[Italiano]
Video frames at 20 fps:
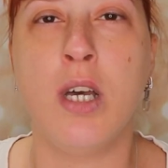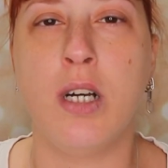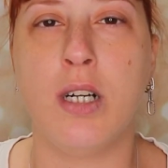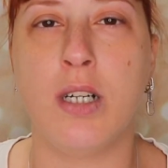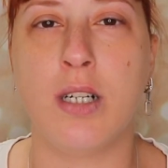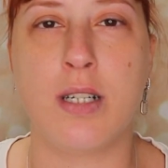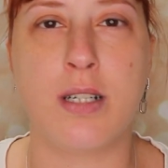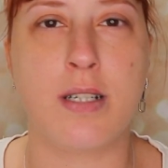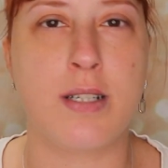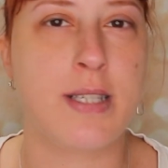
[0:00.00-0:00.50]

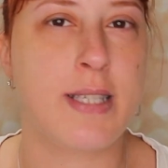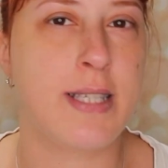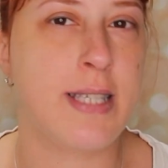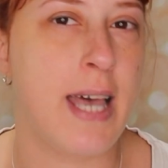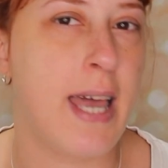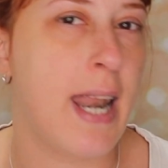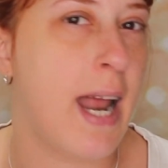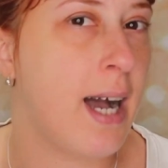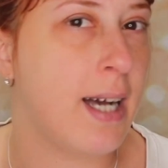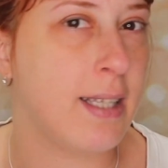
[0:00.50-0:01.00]
uh,
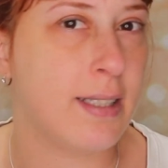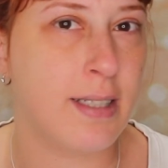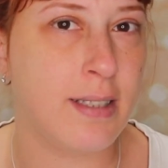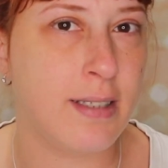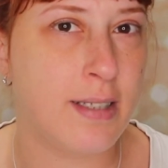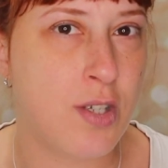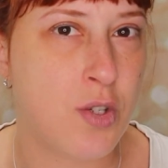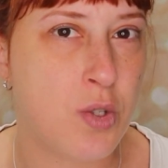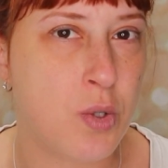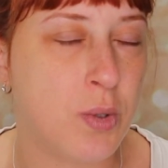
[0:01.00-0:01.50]
serate in
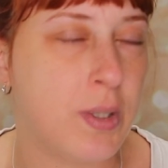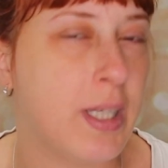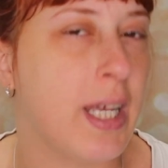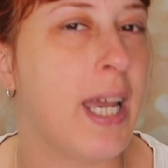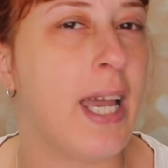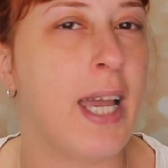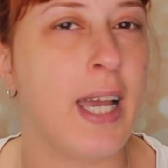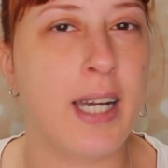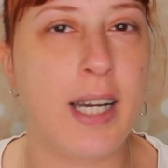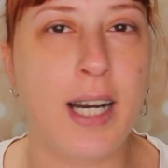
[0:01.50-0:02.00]

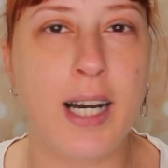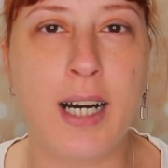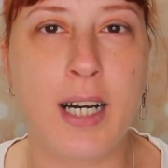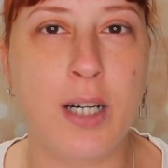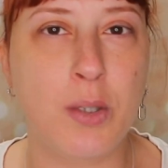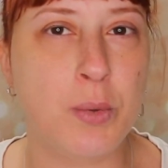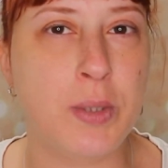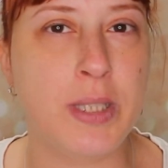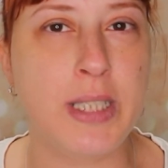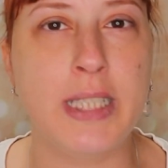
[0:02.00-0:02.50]

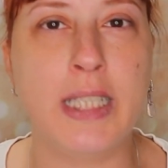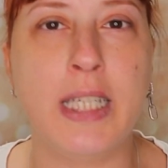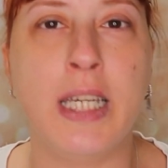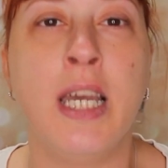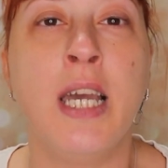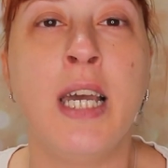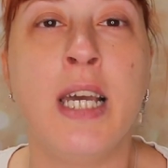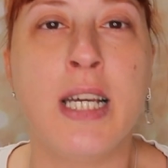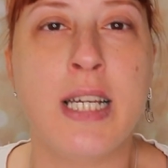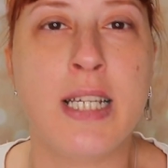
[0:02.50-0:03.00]
discoteca, quindi
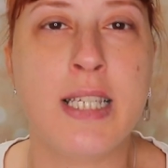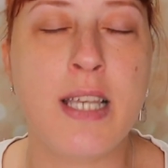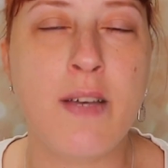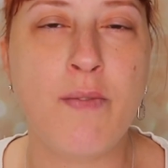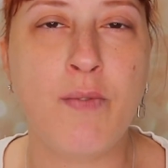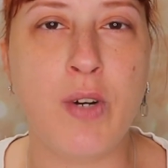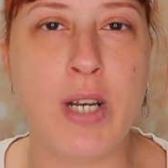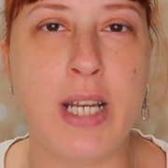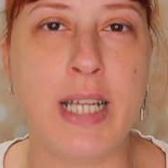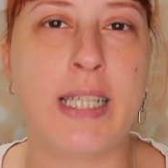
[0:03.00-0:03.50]

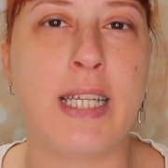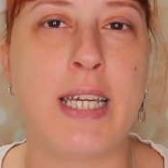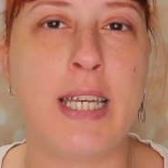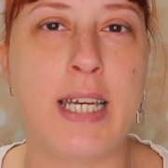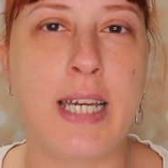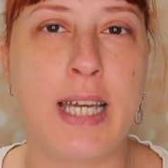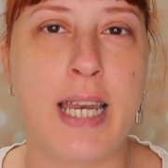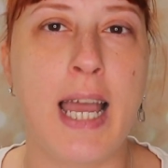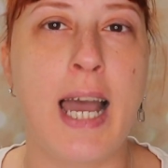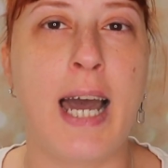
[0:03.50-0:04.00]
se volete
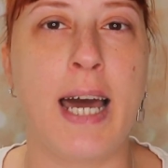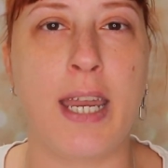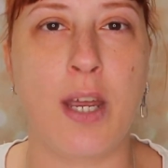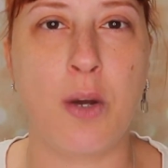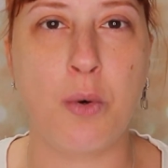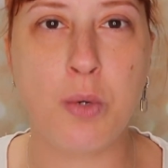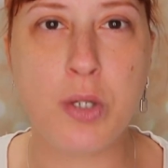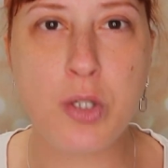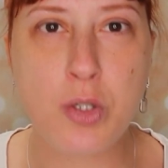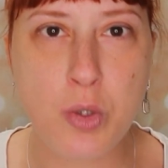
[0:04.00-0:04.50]
ricreare
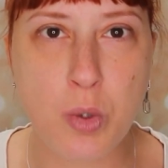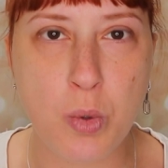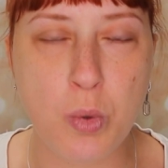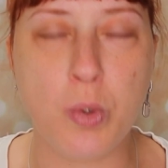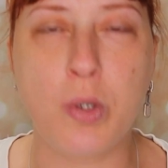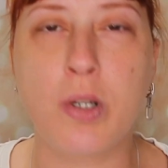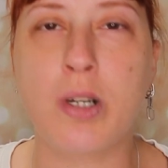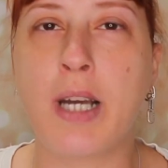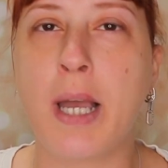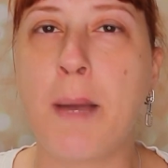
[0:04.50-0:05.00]
questo
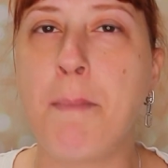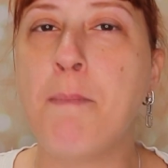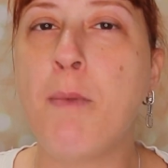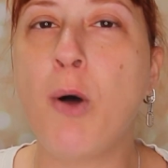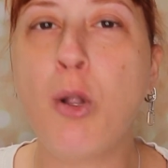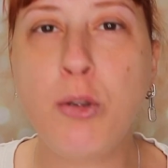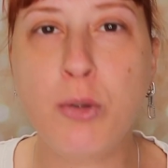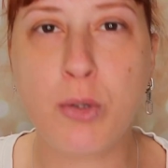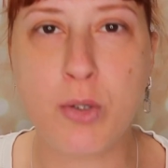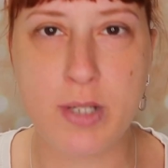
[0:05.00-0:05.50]
look che è
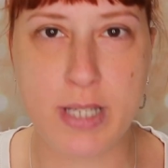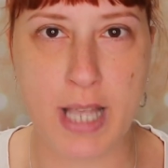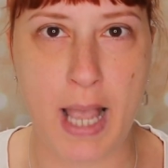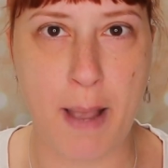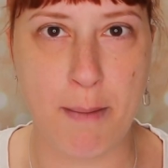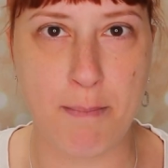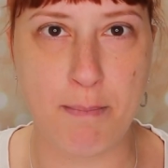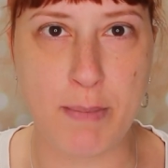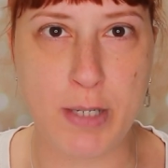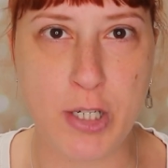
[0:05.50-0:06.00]
molto
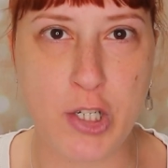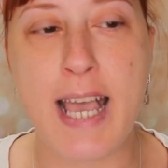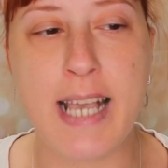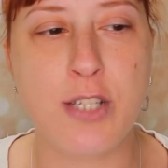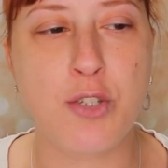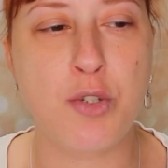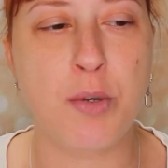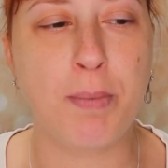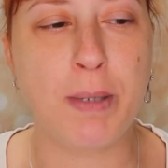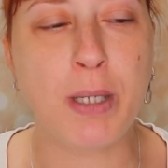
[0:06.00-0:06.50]
semplice e
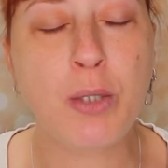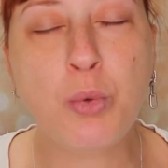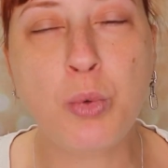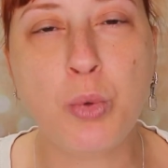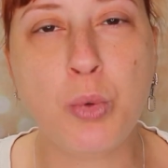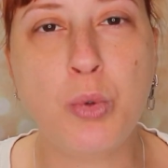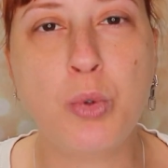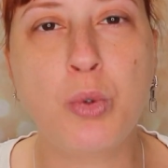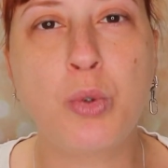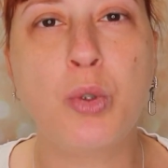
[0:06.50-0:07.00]

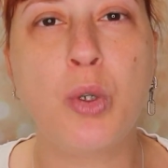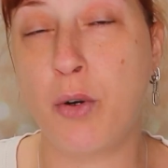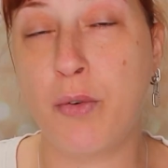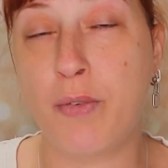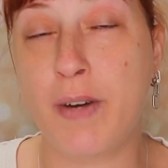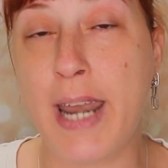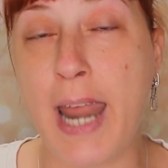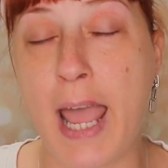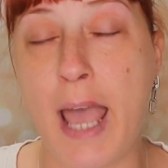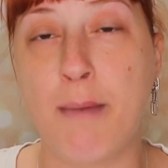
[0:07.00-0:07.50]
soprattutto
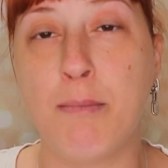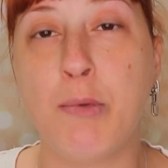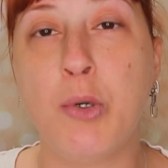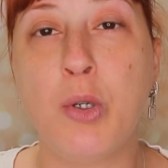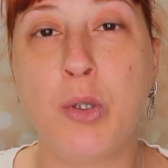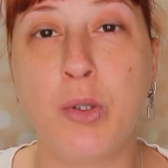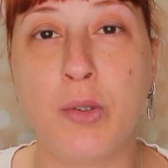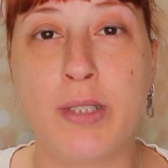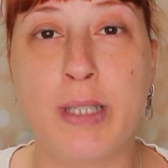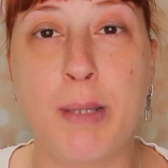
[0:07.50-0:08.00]

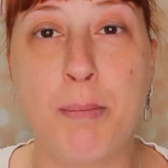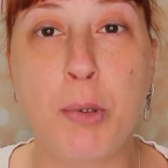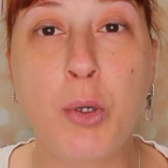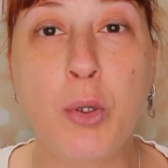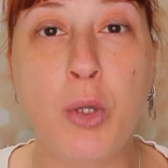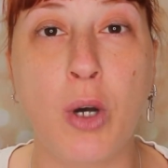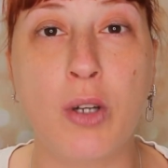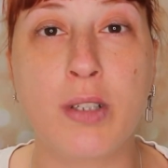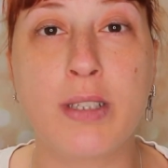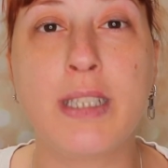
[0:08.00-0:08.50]
faremo con dei
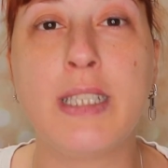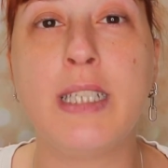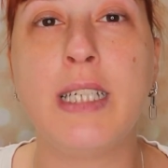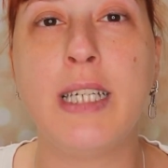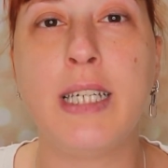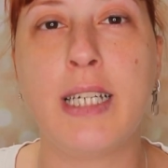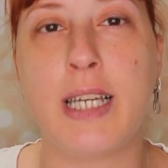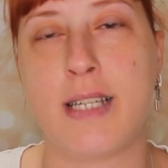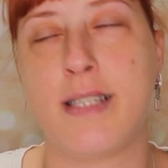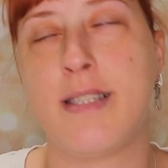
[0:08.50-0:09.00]

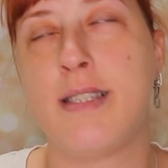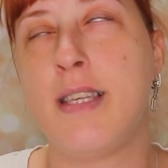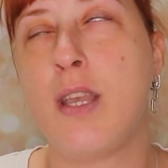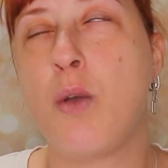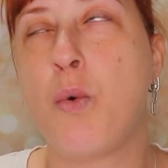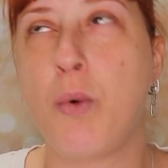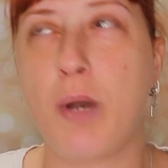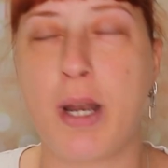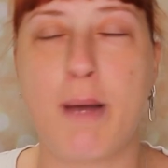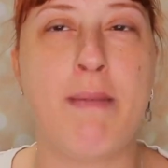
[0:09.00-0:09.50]
prodotti che
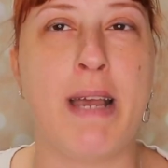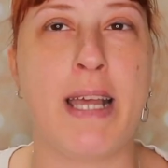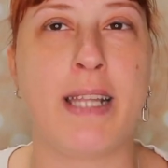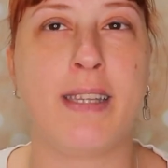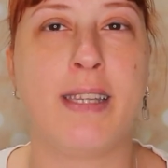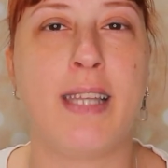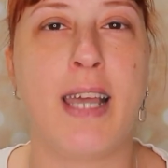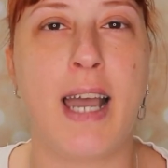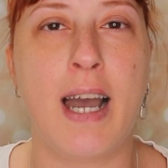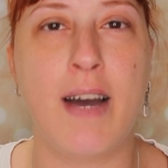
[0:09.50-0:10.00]

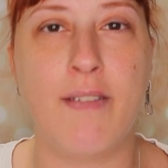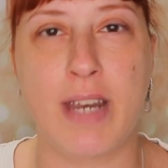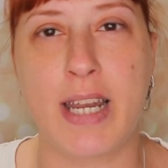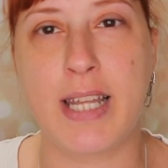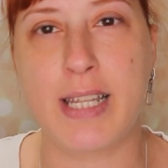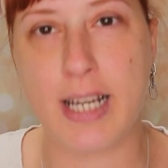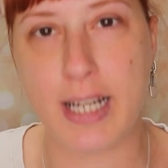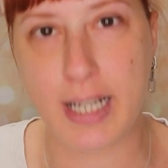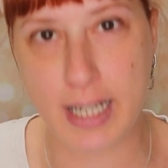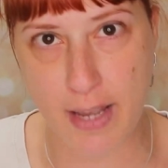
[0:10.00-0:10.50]
sicuramente
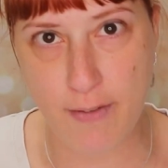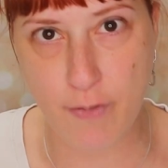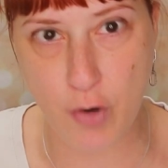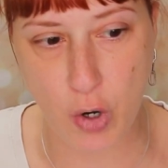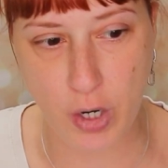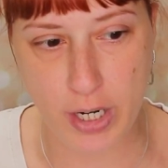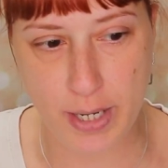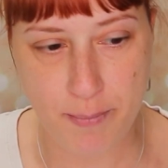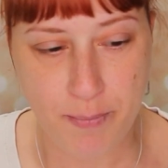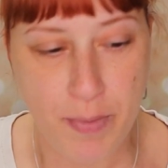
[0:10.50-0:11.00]
avrete anche
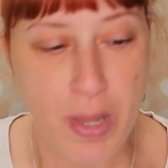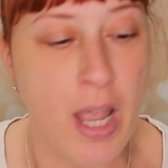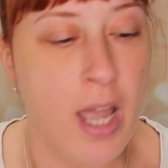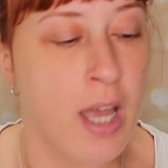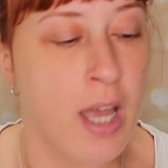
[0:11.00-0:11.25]
voi.